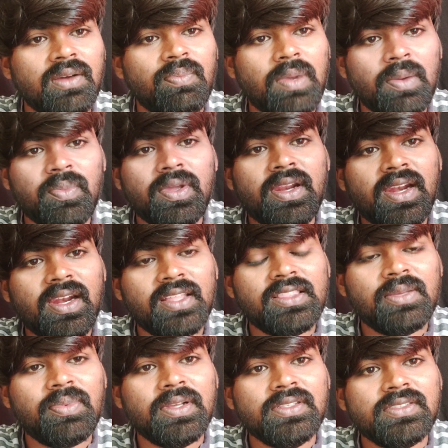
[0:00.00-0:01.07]
పమీరియన్
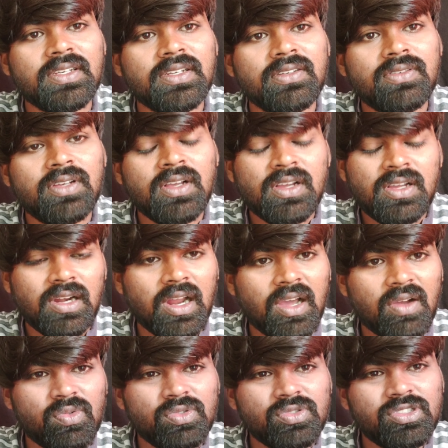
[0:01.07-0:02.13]
అయితే పెంచాను
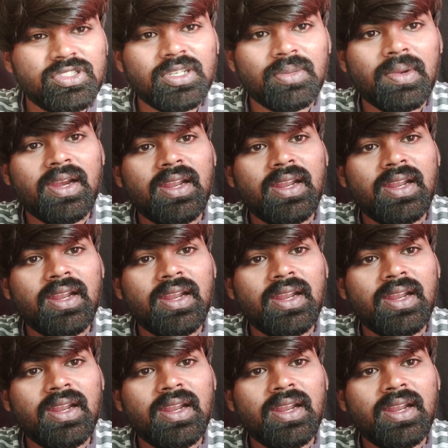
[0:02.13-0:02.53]
నాకు కొంచెం